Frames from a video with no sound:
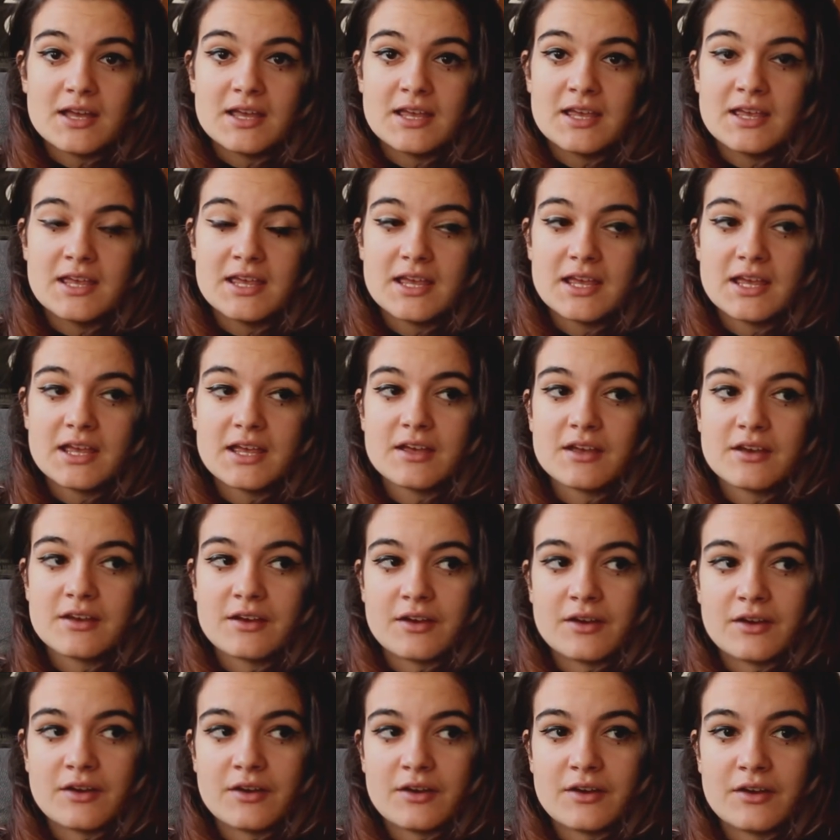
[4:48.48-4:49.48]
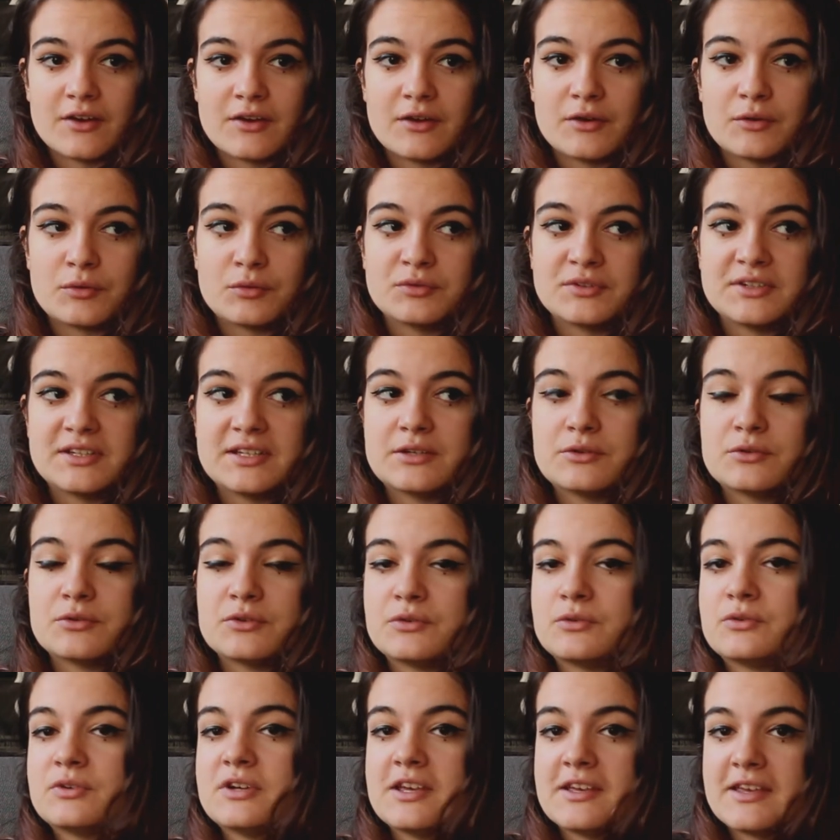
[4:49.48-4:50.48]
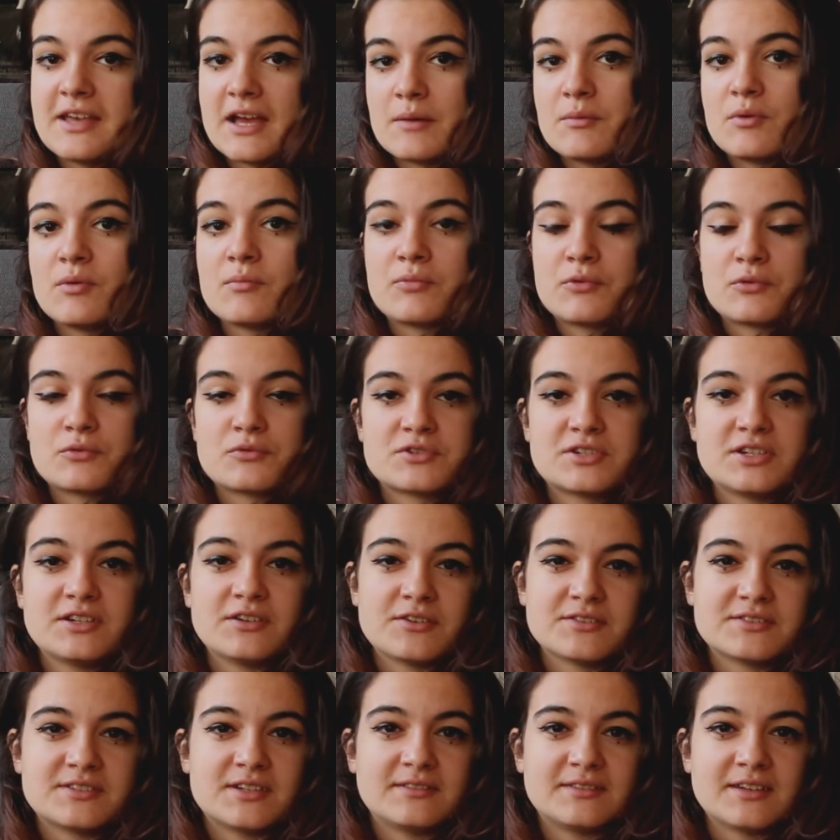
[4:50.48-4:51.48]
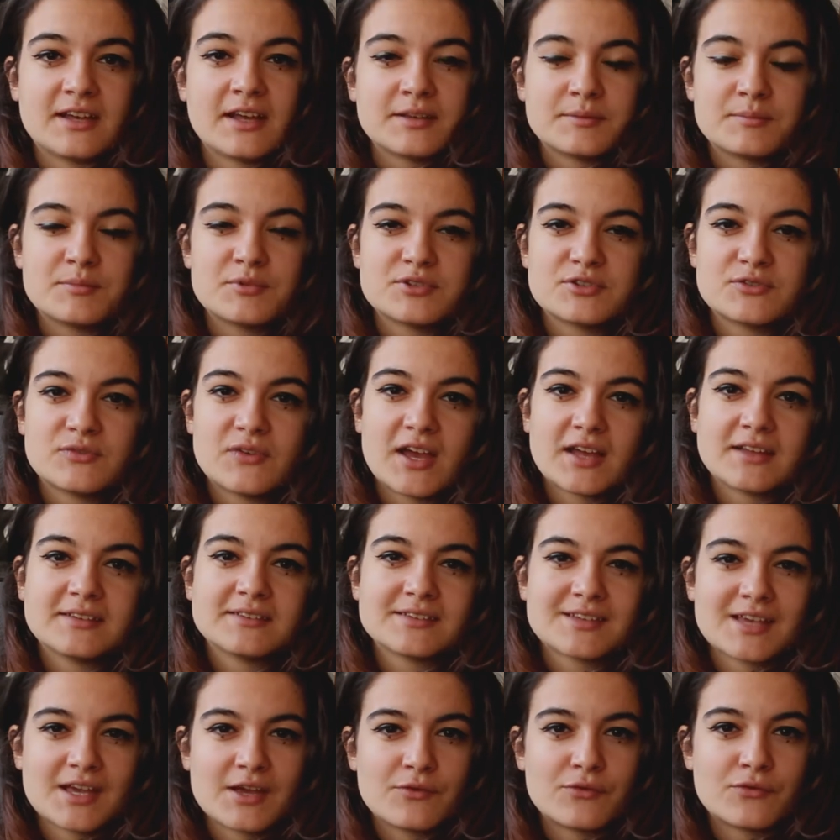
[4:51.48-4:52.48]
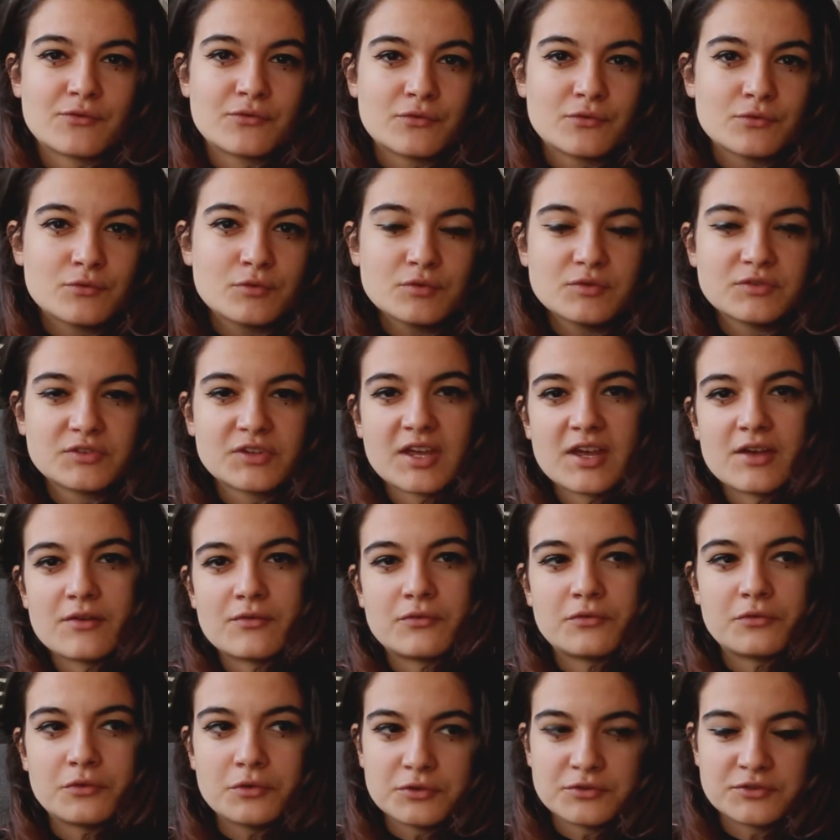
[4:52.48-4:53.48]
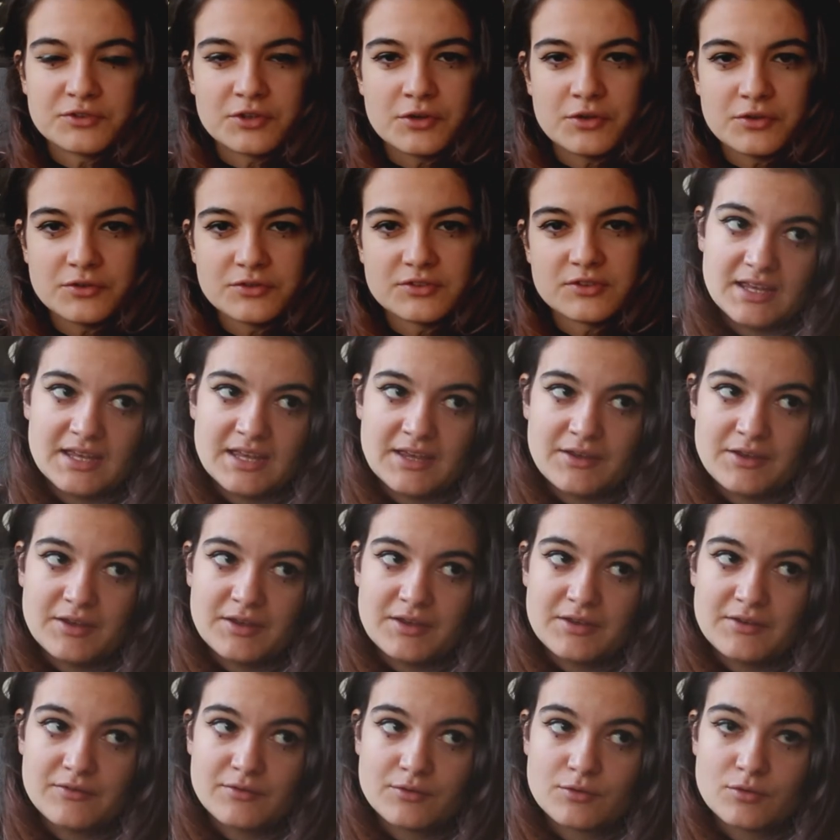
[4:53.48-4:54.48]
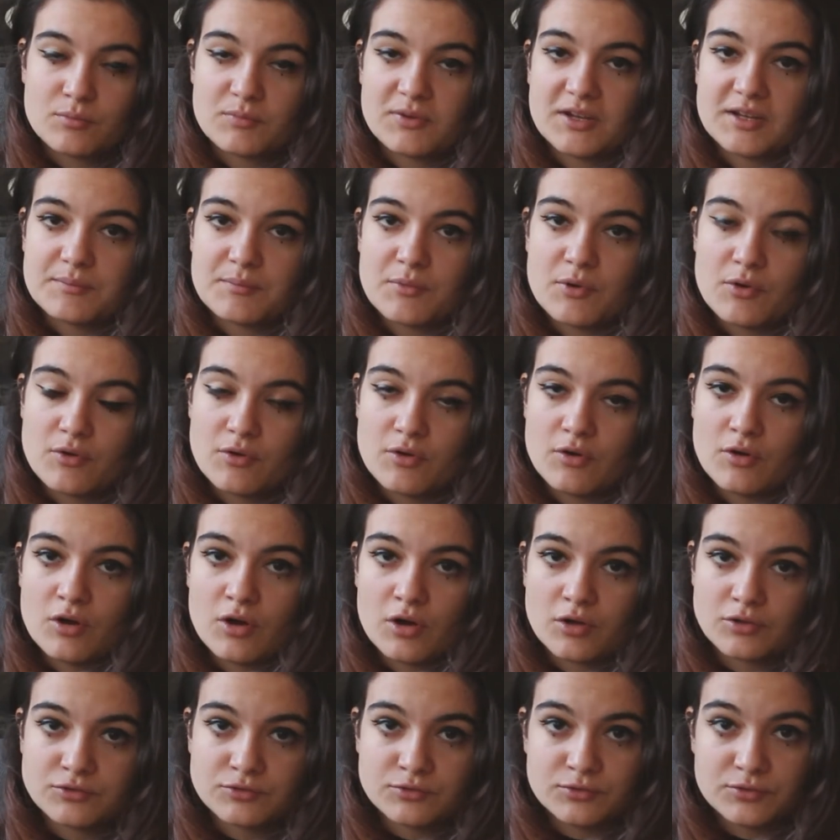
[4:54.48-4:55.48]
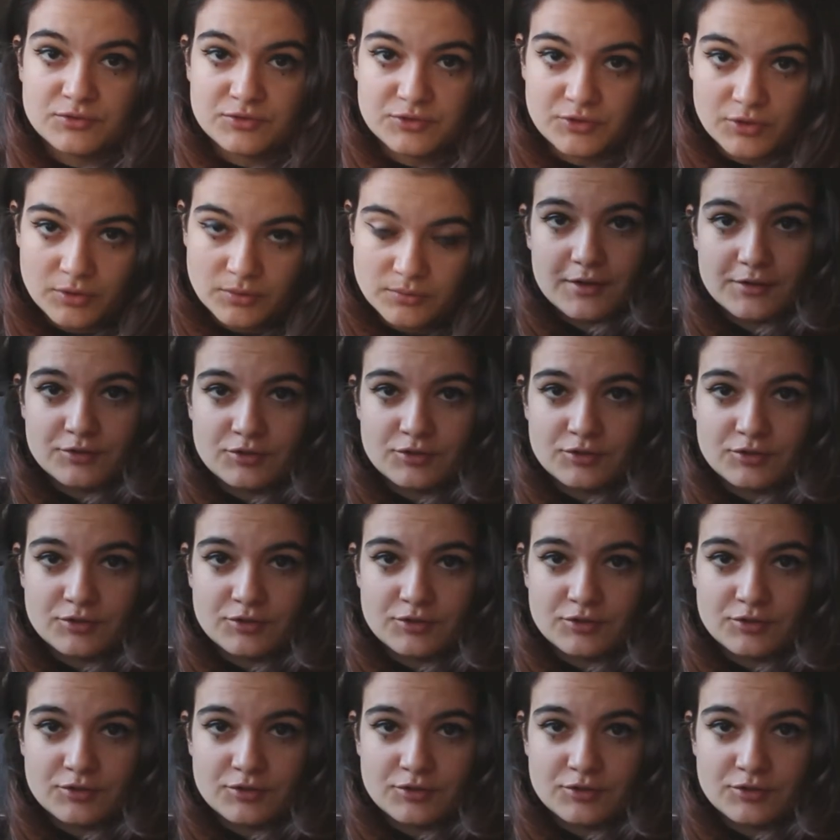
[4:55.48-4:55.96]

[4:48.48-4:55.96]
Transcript: et euh, on est également plongé dans cette atmosphère très floue, très flottante et complètement hors du temps.